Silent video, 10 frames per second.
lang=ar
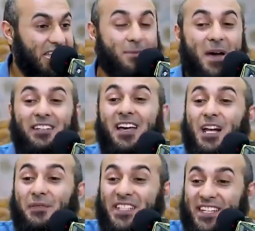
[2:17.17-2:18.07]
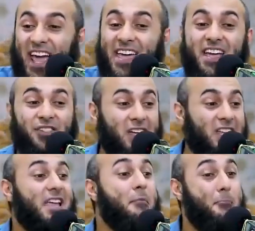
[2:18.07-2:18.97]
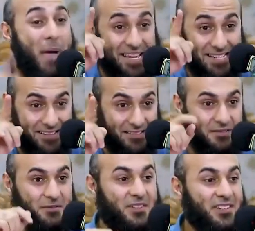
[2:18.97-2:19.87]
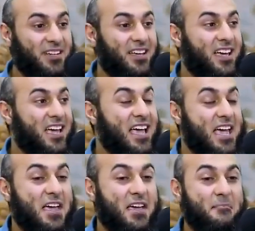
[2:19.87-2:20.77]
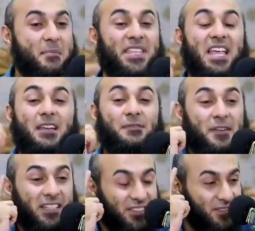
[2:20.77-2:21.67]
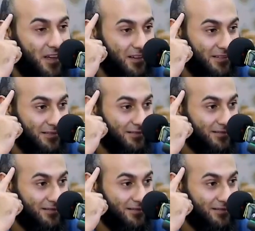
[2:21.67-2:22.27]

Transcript: يبقى تعرف ان ده هيحصل لك بل من الفطنة